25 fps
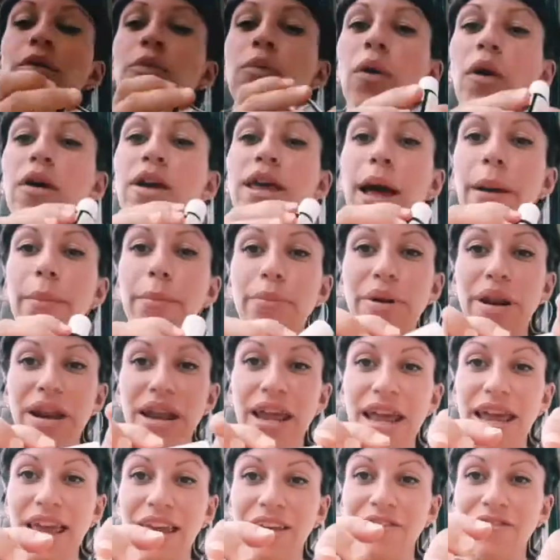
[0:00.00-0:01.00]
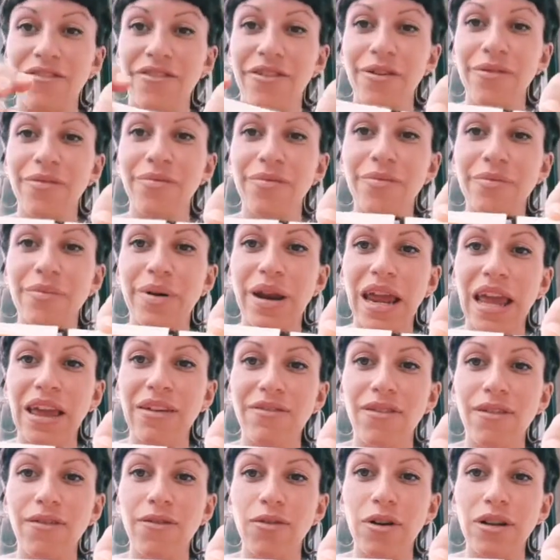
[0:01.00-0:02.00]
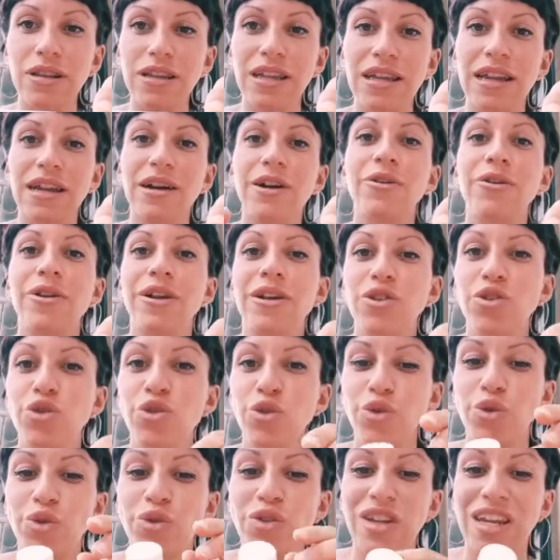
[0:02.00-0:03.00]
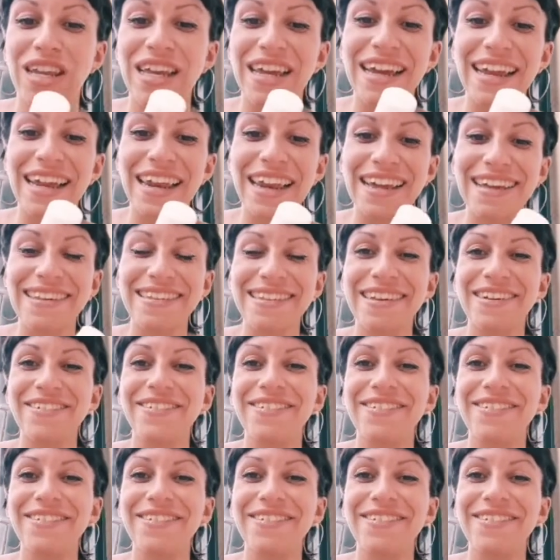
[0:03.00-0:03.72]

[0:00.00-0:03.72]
poi a brave. Brave vuol dire coraggioso in inglese,